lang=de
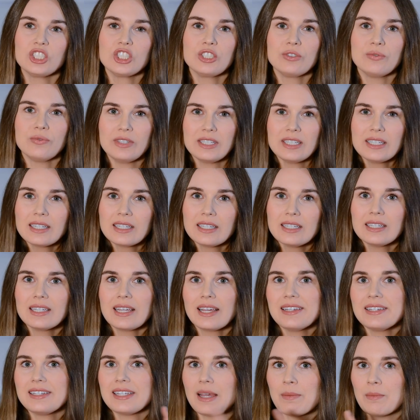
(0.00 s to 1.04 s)

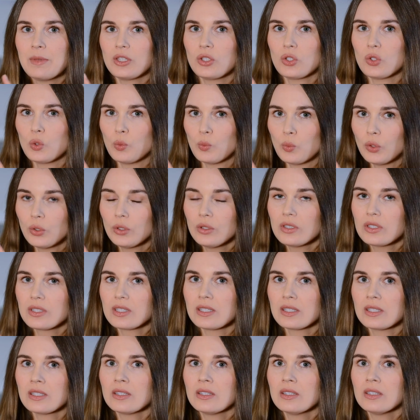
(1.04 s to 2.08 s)
schwieriger, damit zu
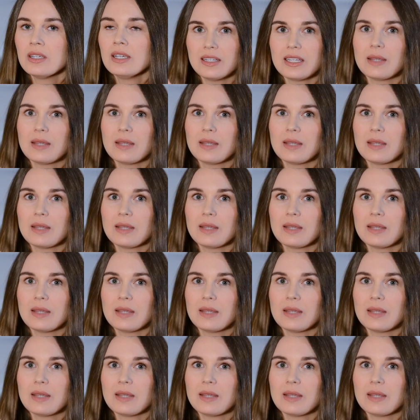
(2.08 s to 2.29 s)
putzen,